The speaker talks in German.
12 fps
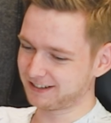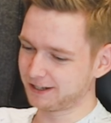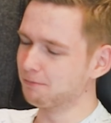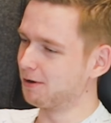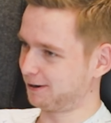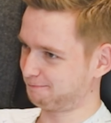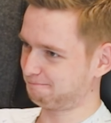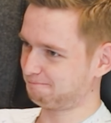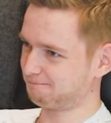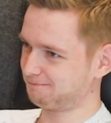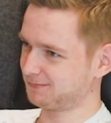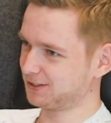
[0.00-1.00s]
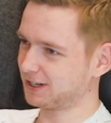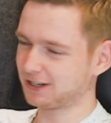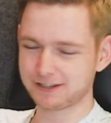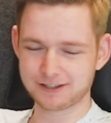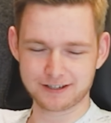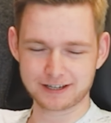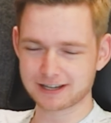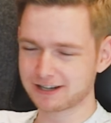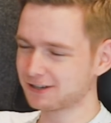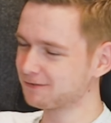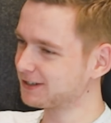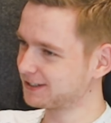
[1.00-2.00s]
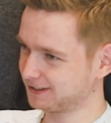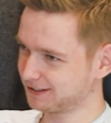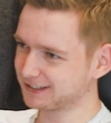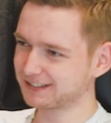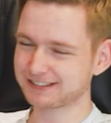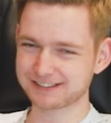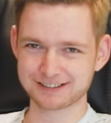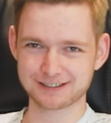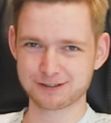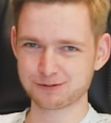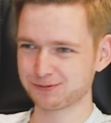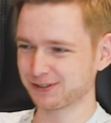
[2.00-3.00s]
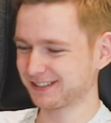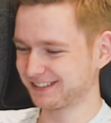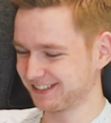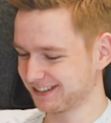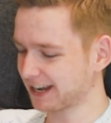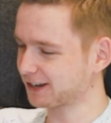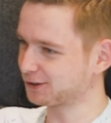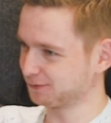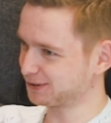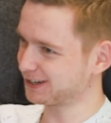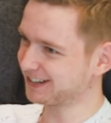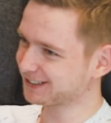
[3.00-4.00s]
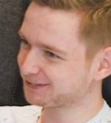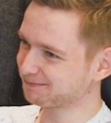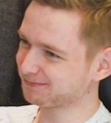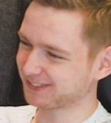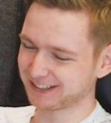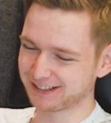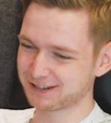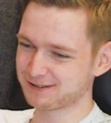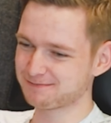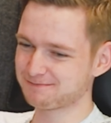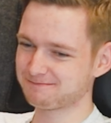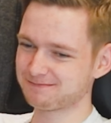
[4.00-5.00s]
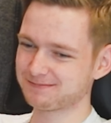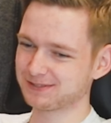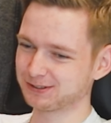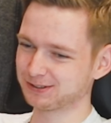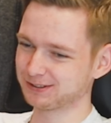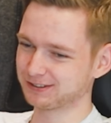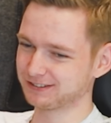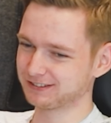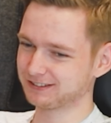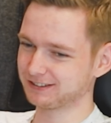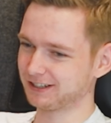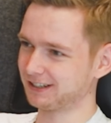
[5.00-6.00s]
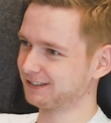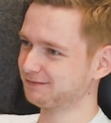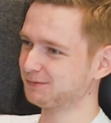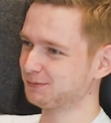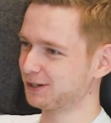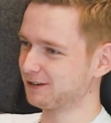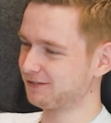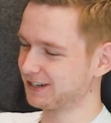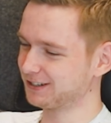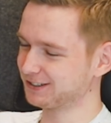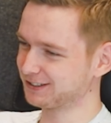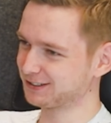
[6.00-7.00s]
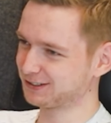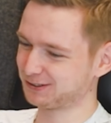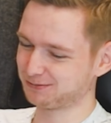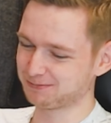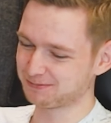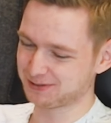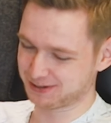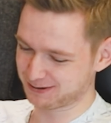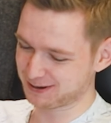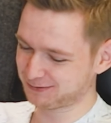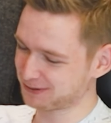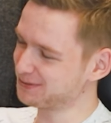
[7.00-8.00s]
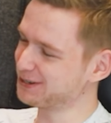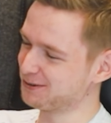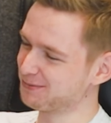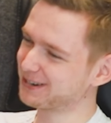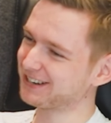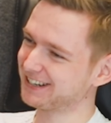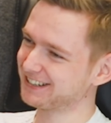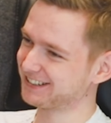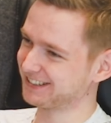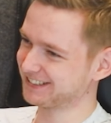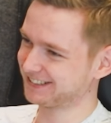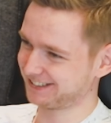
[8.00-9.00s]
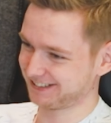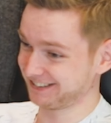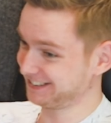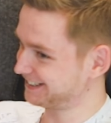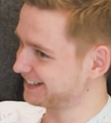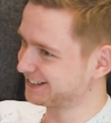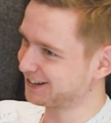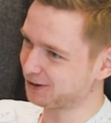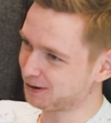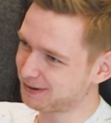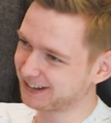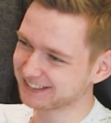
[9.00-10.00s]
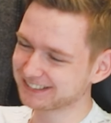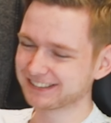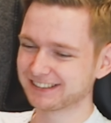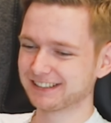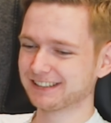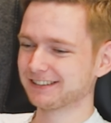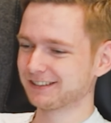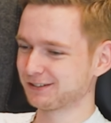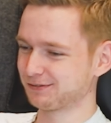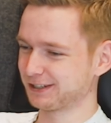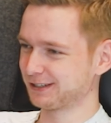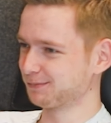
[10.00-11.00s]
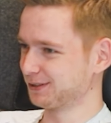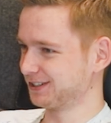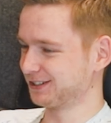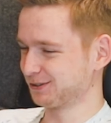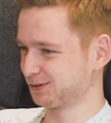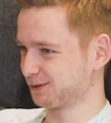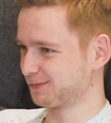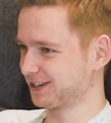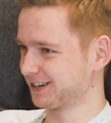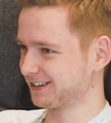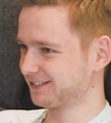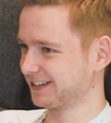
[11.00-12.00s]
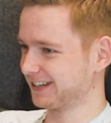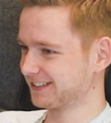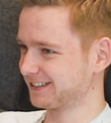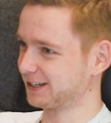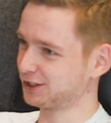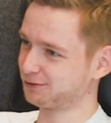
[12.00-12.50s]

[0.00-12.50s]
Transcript: Immer. Ja, okay. Egal was ist, äh, du wirst direkt gefragt. Mhm. Ähm, und ja, mittlerweile ist es in der Familie bekannt, dass äh, ich das halt auch mache. Deswegen bin ich natürlich immer der erste